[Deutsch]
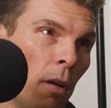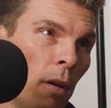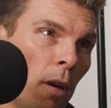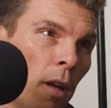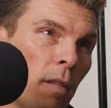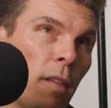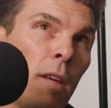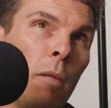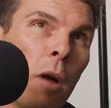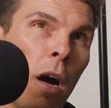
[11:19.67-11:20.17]

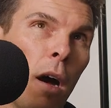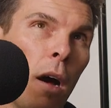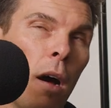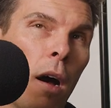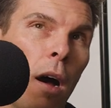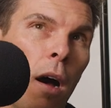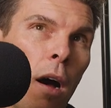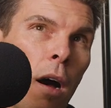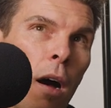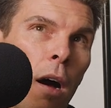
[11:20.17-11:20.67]
Jetzt sind wir
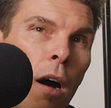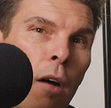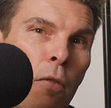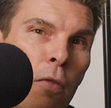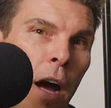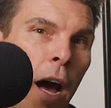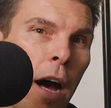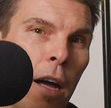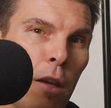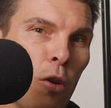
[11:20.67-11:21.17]
äh, auf
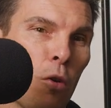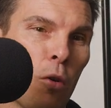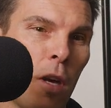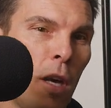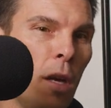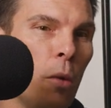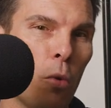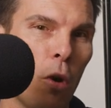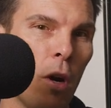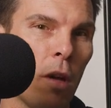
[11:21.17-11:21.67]

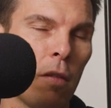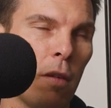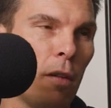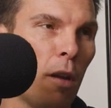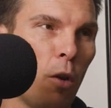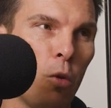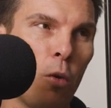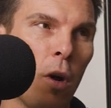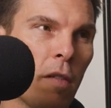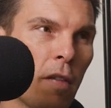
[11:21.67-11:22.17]
Radio-Keywords in
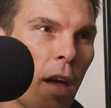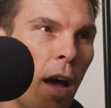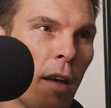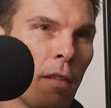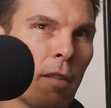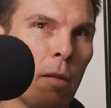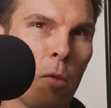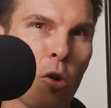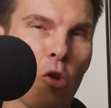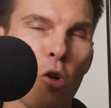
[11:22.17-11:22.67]
den USA
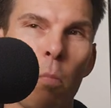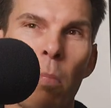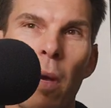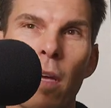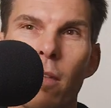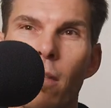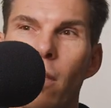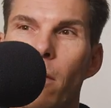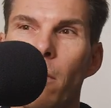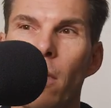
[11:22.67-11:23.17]
sind wir schon
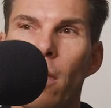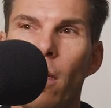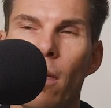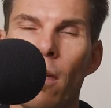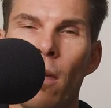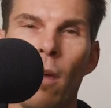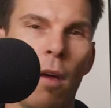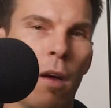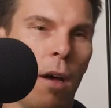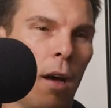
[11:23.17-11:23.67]
besser wie, äh,
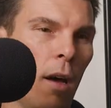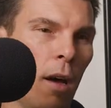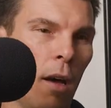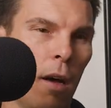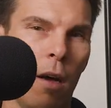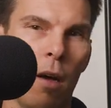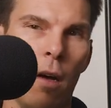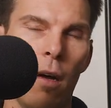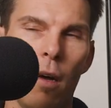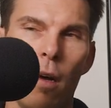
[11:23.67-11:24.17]

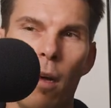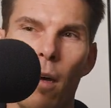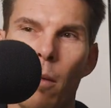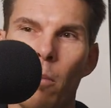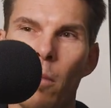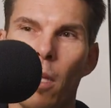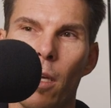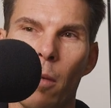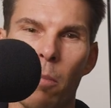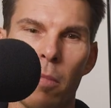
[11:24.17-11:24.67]

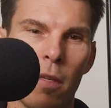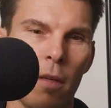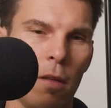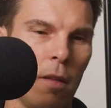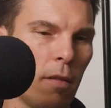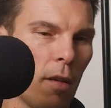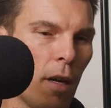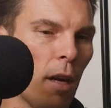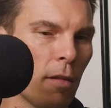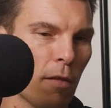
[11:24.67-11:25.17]
ähm, da gibt es ja
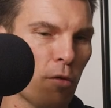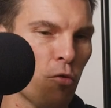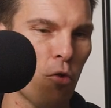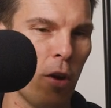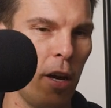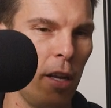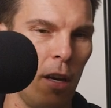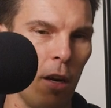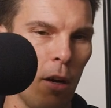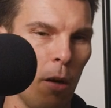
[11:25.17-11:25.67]
diese ganzen
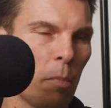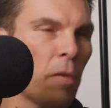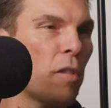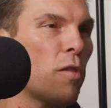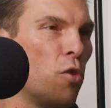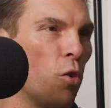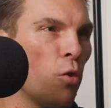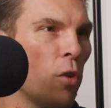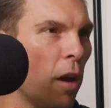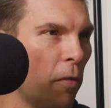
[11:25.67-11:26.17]
Radio-Apps,
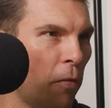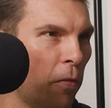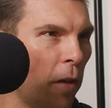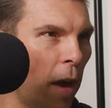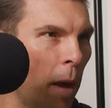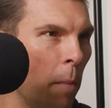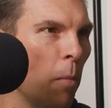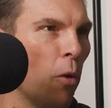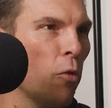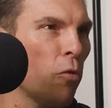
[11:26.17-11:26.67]
Tune
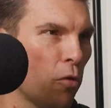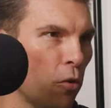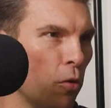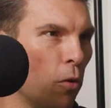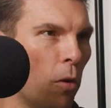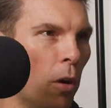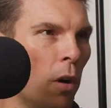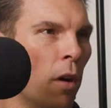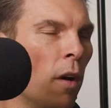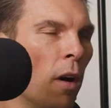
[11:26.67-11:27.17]
FM und
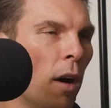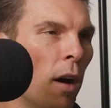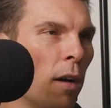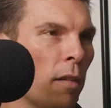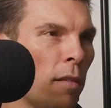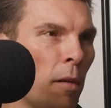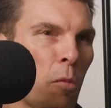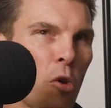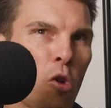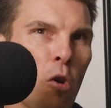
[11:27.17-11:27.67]
so, äh,
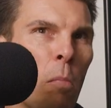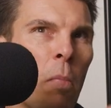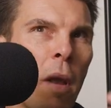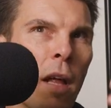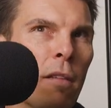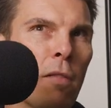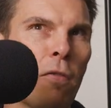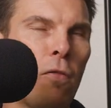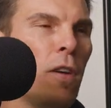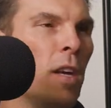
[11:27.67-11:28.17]
sind wir schon
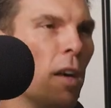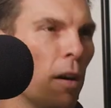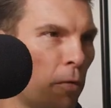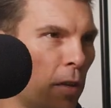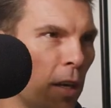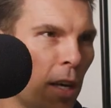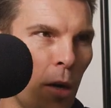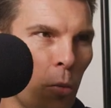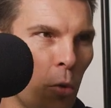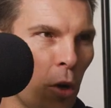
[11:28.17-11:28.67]
Platz 4 auf
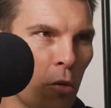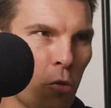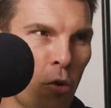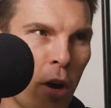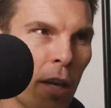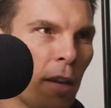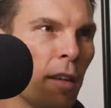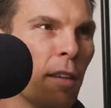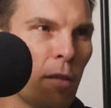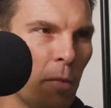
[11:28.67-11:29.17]
die
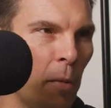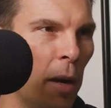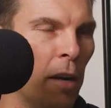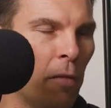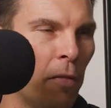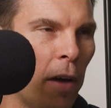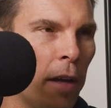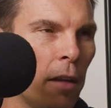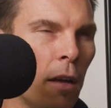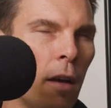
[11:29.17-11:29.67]
Keyword-Rankings
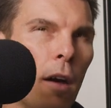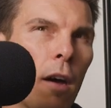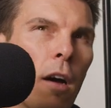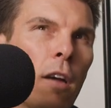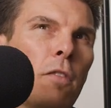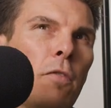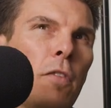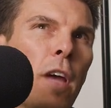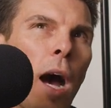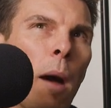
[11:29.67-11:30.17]
weltweit.
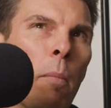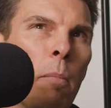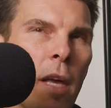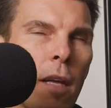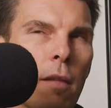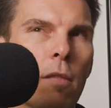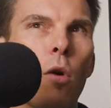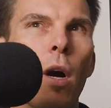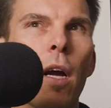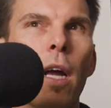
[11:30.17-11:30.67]
Also wir haben
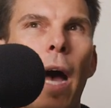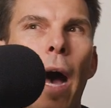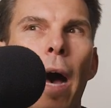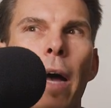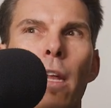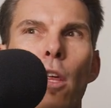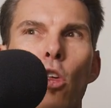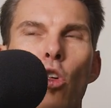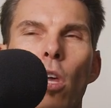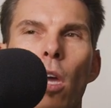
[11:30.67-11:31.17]
jetzt
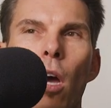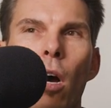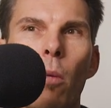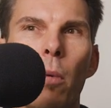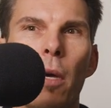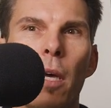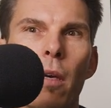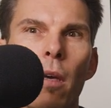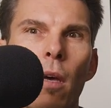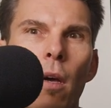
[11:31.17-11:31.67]
organisch,
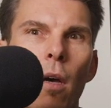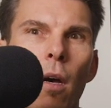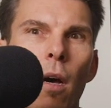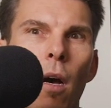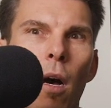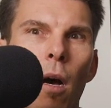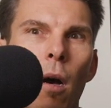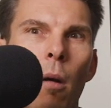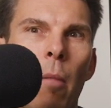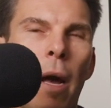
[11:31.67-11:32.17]
glaube ich,
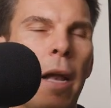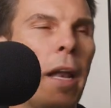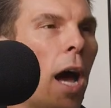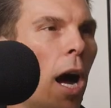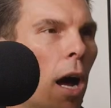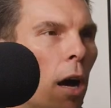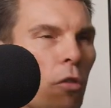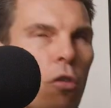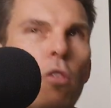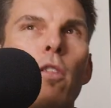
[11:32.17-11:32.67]
ähm,
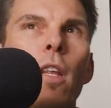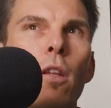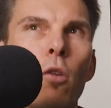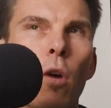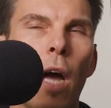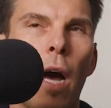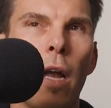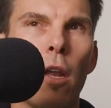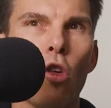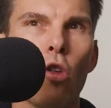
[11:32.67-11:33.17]
eine, also nicht
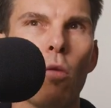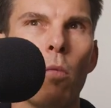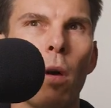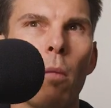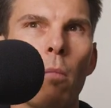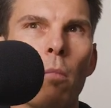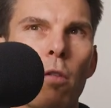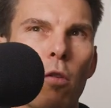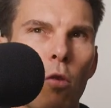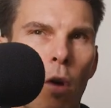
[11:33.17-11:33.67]
organisch, wir
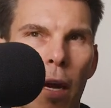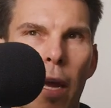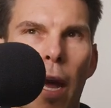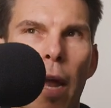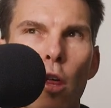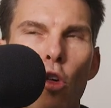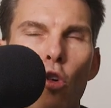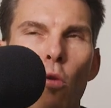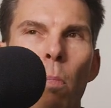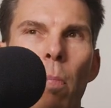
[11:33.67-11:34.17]
haben so
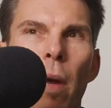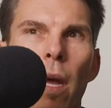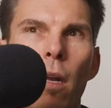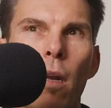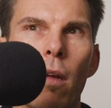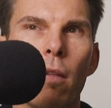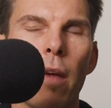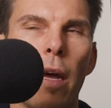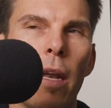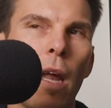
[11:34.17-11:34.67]
organisch und paid
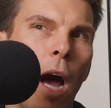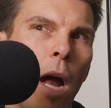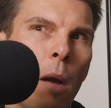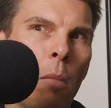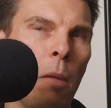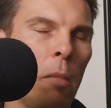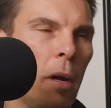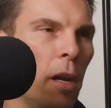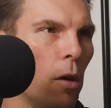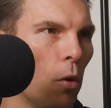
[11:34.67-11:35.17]
jetzt eine
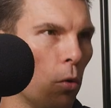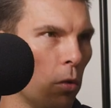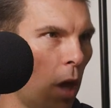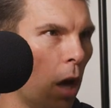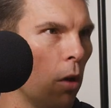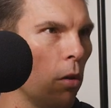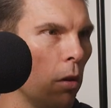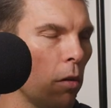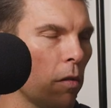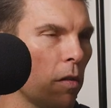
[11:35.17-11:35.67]
halbe Million
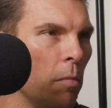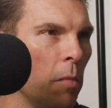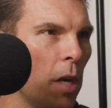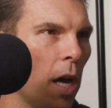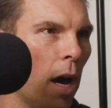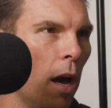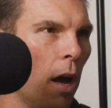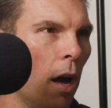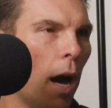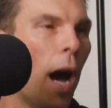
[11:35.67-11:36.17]
Downloads im
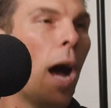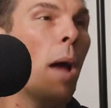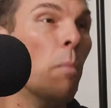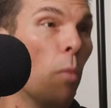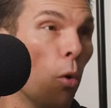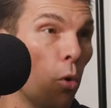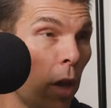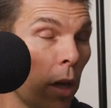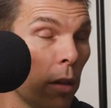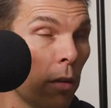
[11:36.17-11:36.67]
Jahr, im
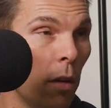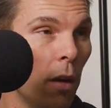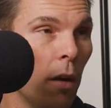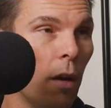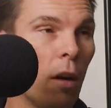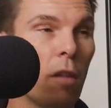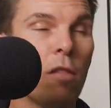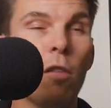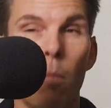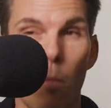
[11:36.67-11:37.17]
Monat
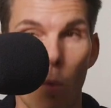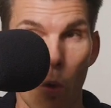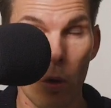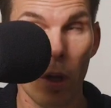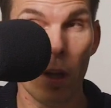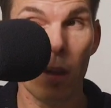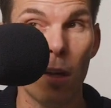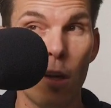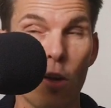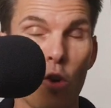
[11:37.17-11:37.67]
also
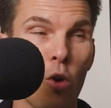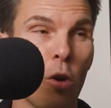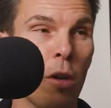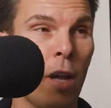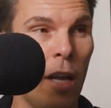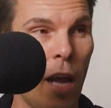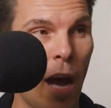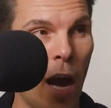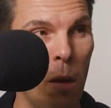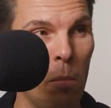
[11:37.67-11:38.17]
monatlich schon
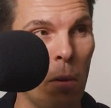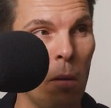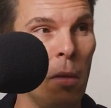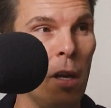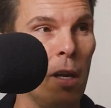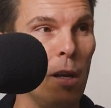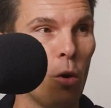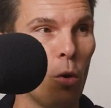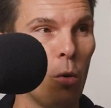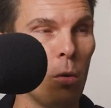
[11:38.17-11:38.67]
eine halbe Aha.
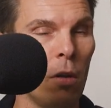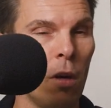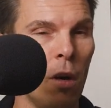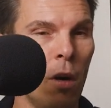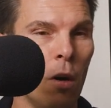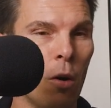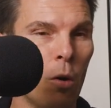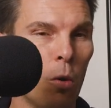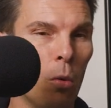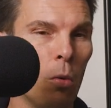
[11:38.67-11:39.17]
Million
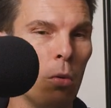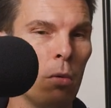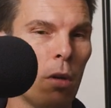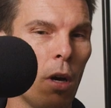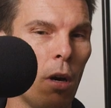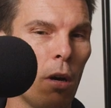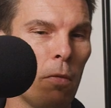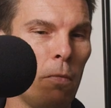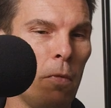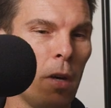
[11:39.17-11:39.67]
und
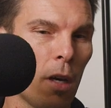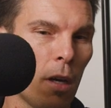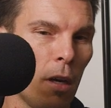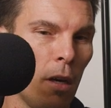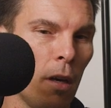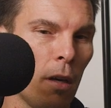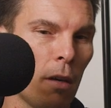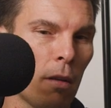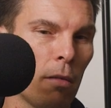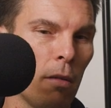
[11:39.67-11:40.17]
auch
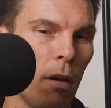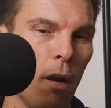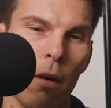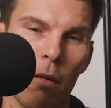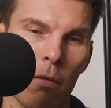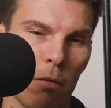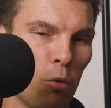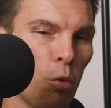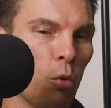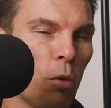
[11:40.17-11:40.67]
wirklich ja,
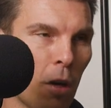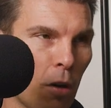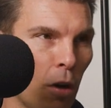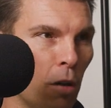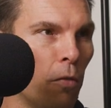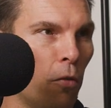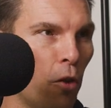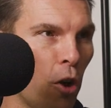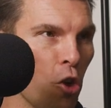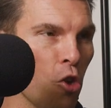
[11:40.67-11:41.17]
gute
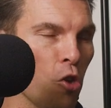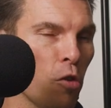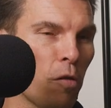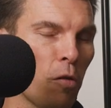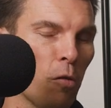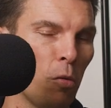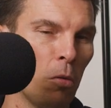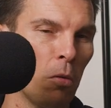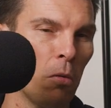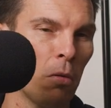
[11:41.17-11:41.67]
Conversions.
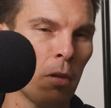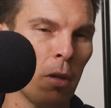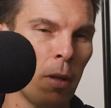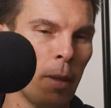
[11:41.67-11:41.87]
Und,